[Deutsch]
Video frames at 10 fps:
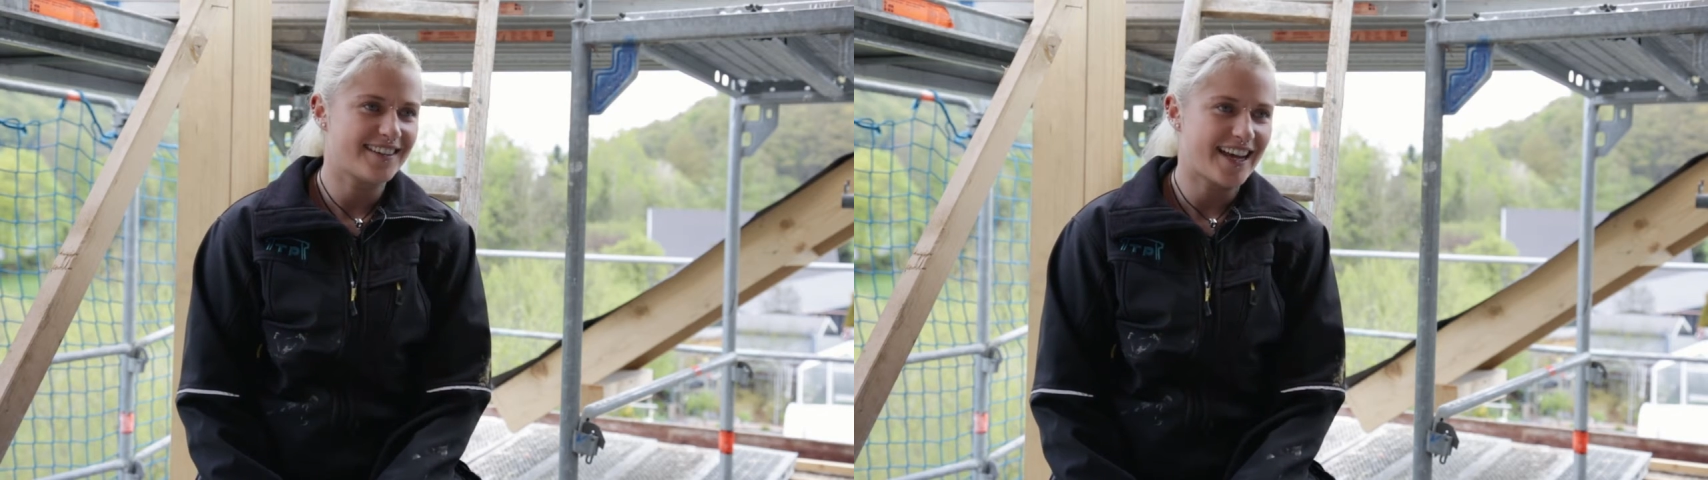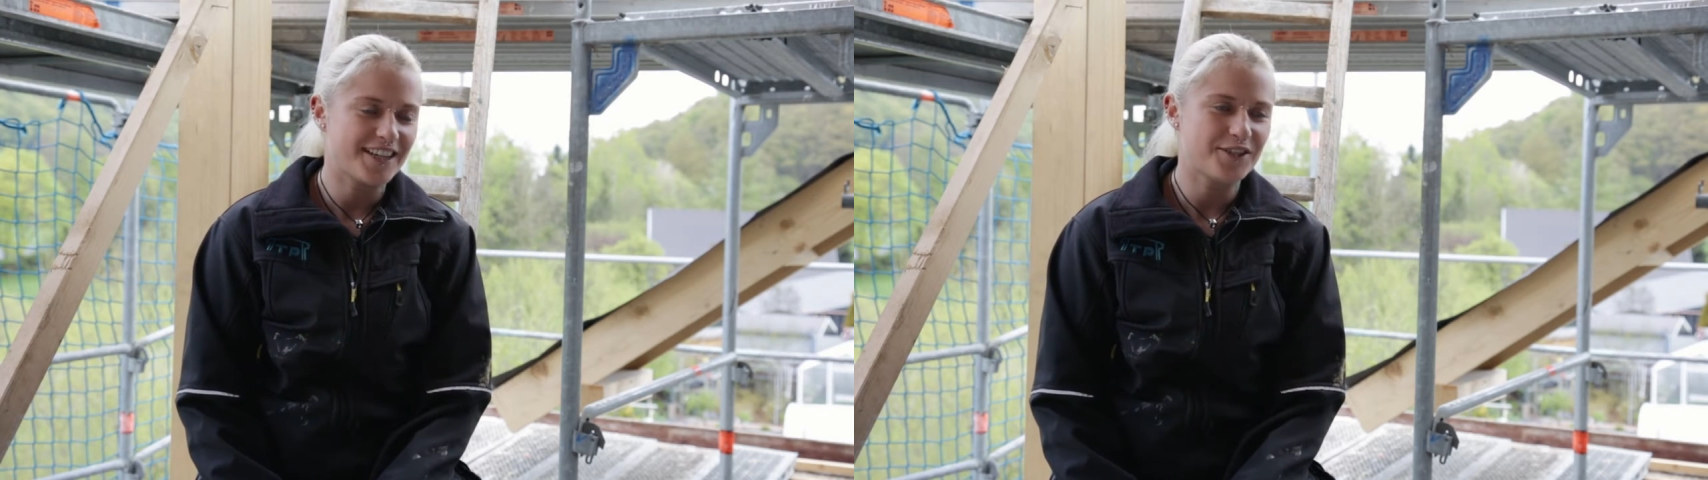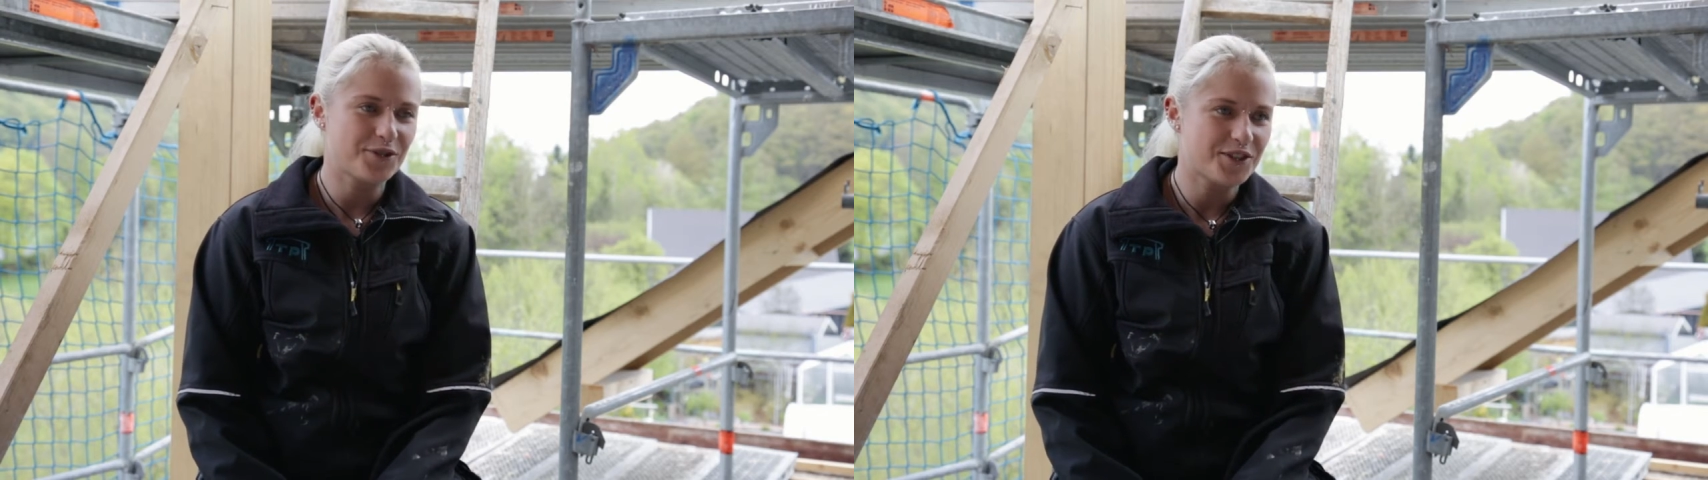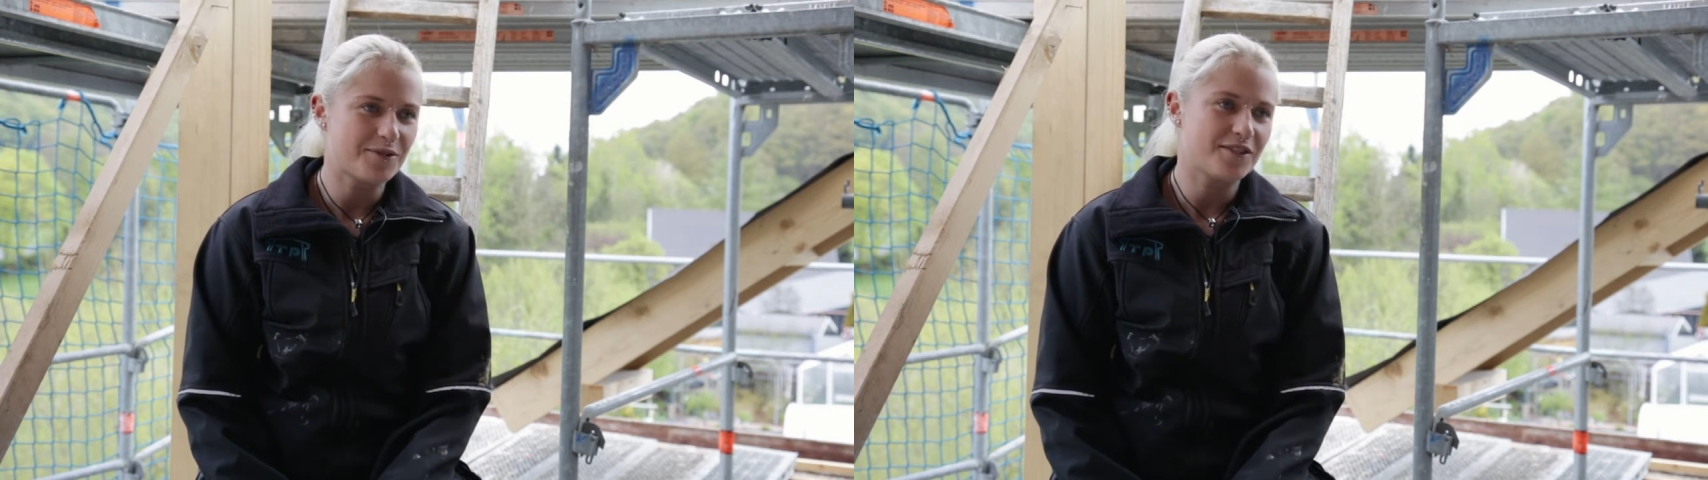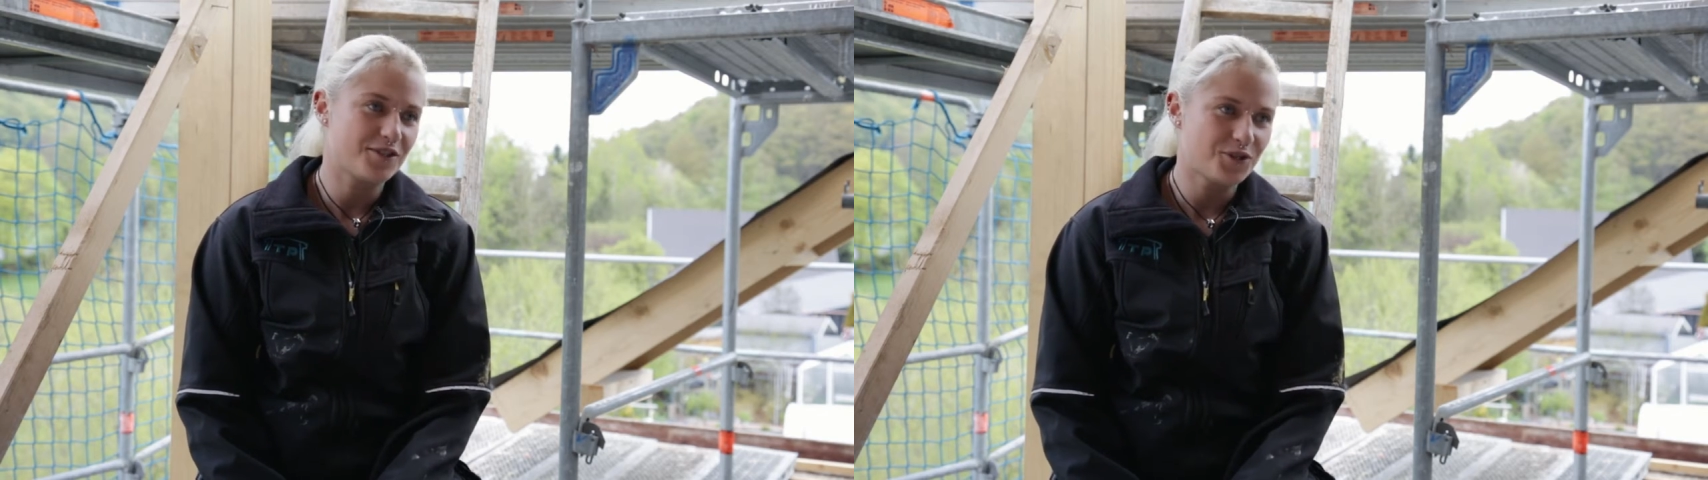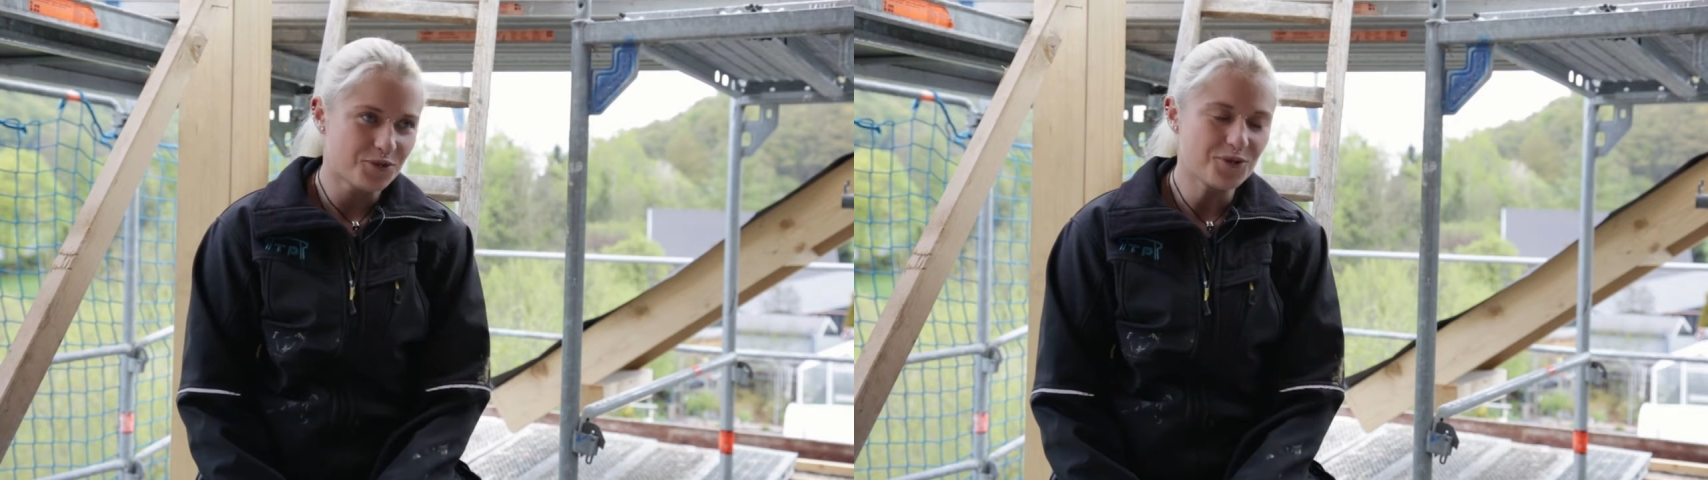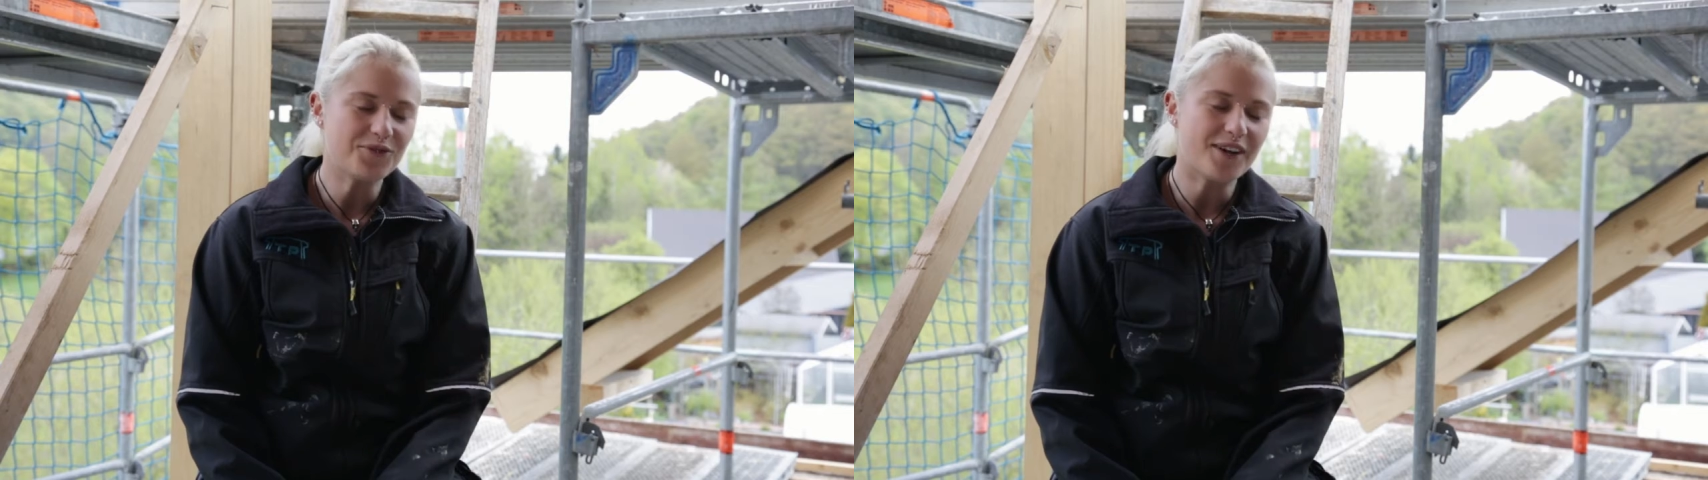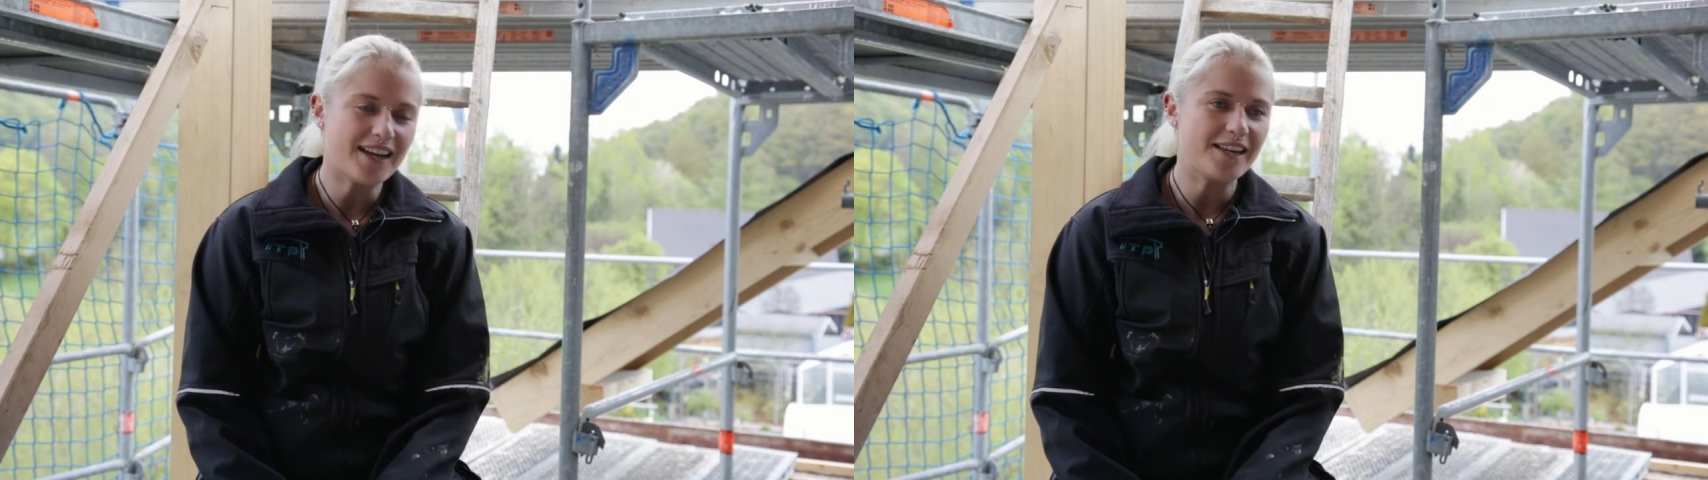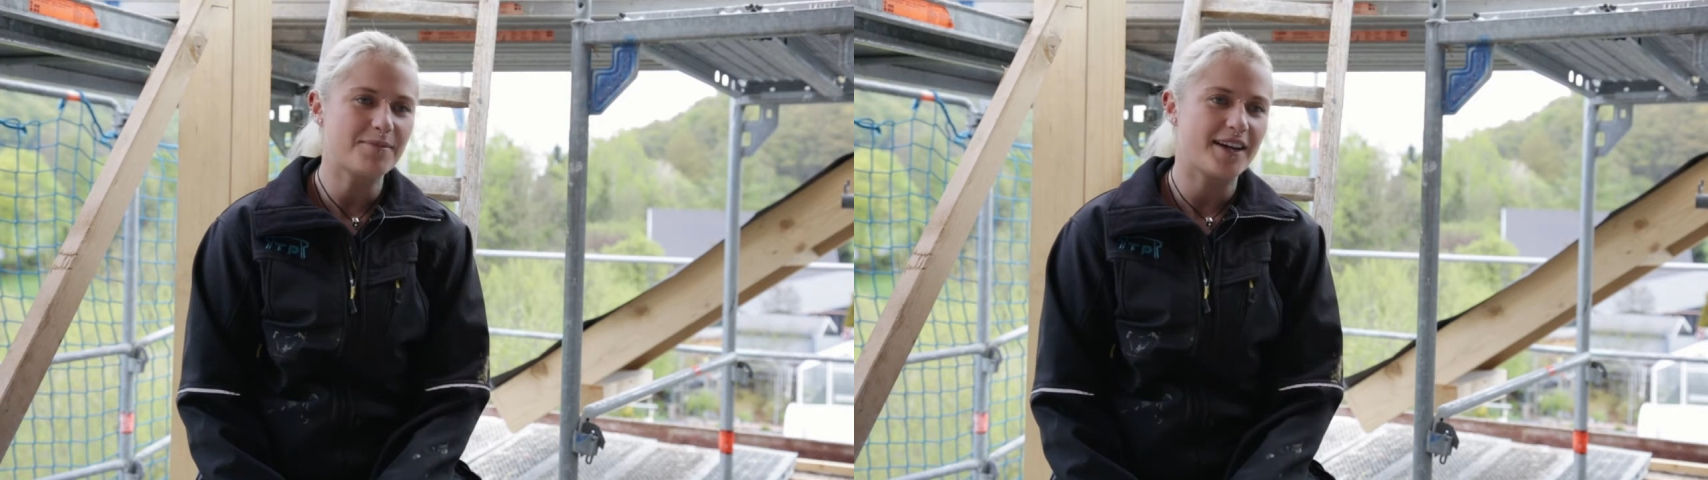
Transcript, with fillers: eigentlich durch einen Zufall.